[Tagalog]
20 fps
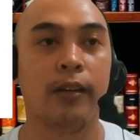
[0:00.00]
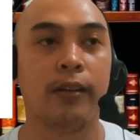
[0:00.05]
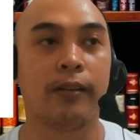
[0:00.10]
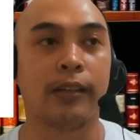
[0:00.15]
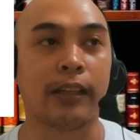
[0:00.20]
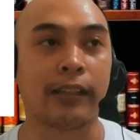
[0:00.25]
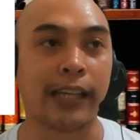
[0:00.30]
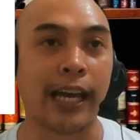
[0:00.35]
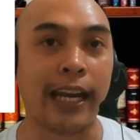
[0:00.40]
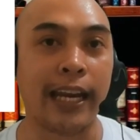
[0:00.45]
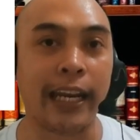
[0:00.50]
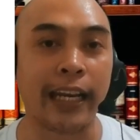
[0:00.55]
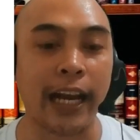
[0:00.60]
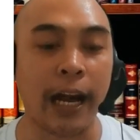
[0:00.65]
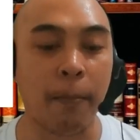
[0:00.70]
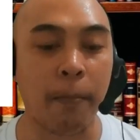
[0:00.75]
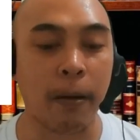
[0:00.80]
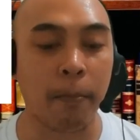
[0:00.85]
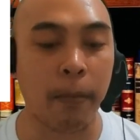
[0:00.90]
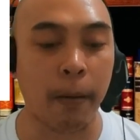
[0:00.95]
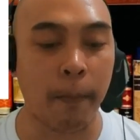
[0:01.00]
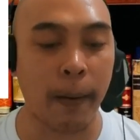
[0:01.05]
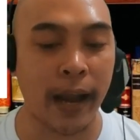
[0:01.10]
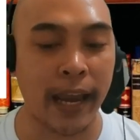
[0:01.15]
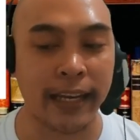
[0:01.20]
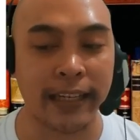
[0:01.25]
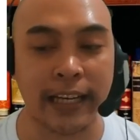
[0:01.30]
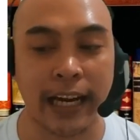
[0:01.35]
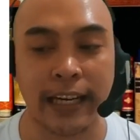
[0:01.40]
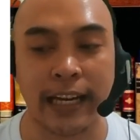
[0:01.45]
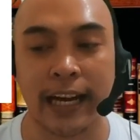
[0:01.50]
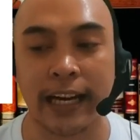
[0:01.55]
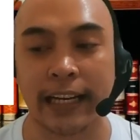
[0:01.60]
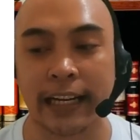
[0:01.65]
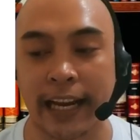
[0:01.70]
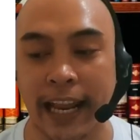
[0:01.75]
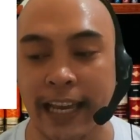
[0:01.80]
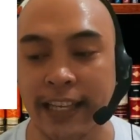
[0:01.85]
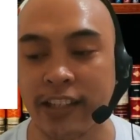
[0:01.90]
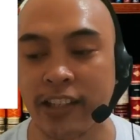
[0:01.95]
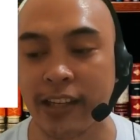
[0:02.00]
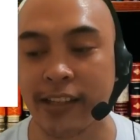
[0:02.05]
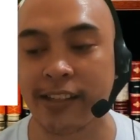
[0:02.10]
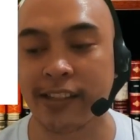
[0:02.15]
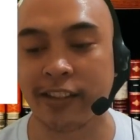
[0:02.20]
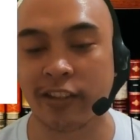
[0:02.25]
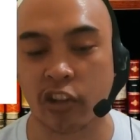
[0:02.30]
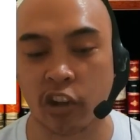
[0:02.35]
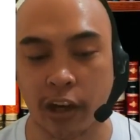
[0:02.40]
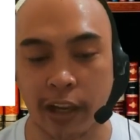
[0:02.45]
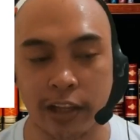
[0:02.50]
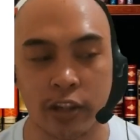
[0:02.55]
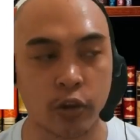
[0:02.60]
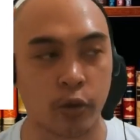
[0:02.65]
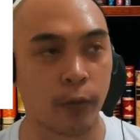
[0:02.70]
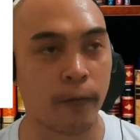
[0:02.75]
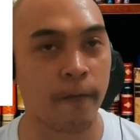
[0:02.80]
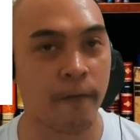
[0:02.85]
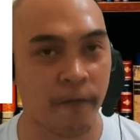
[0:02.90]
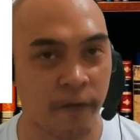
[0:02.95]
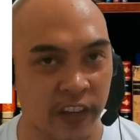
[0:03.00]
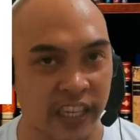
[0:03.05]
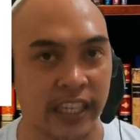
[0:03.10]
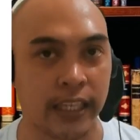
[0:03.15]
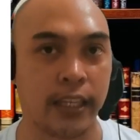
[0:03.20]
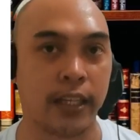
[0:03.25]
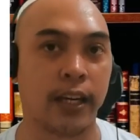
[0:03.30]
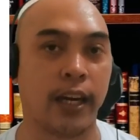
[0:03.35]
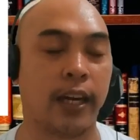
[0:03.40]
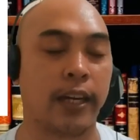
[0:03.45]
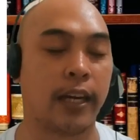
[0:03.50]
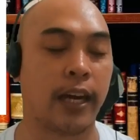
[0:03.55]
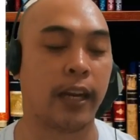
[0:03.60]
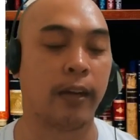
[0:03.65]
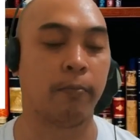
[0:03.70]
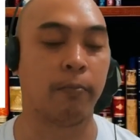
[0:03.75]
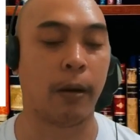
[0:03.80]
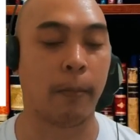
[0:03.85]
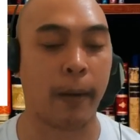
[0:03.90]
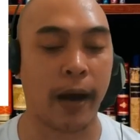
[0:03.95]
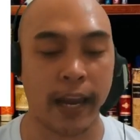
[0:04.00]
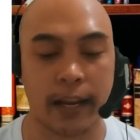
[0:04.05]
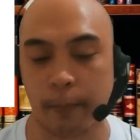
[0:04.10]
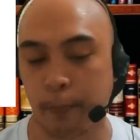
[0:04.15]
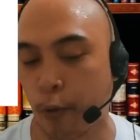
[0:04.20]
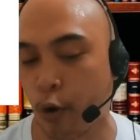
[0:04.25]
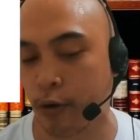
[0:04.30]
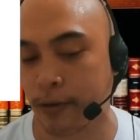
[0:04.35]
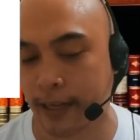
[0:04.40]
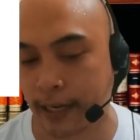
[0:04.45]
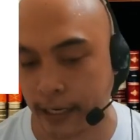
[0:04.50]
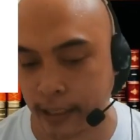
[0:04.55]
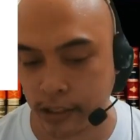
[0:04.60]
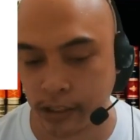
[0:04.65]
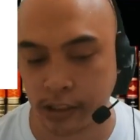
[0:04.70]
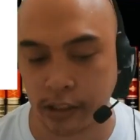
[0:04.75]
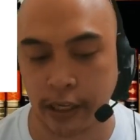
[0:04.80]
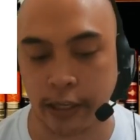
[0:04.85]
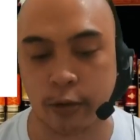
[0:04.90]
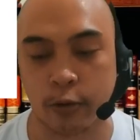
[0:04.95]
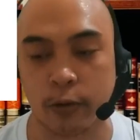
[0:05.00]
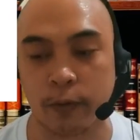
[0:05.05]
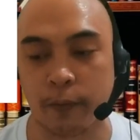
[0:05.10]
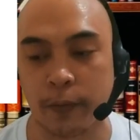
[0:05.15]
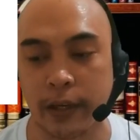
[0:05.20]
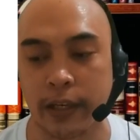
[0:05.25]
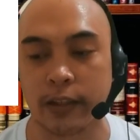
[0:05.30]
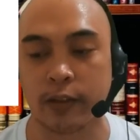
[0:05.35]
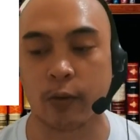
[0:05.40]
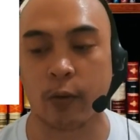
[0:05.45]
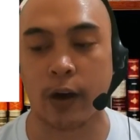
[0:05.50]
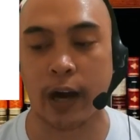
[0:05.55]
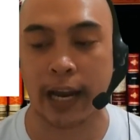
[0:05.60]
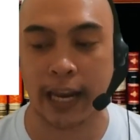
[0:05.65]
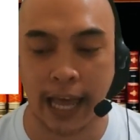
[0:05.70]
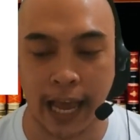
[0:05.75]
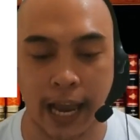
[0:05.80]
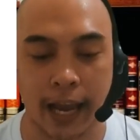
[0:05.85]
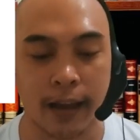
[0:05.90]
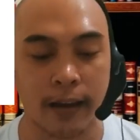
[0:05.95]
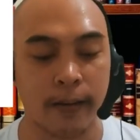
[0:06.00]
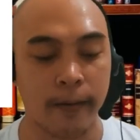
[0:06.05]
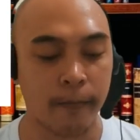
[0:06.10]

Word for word: Sasali ka, magbabayad ka ng registration fee. Ayan. Babayad po ako ng registration fee. So, hala.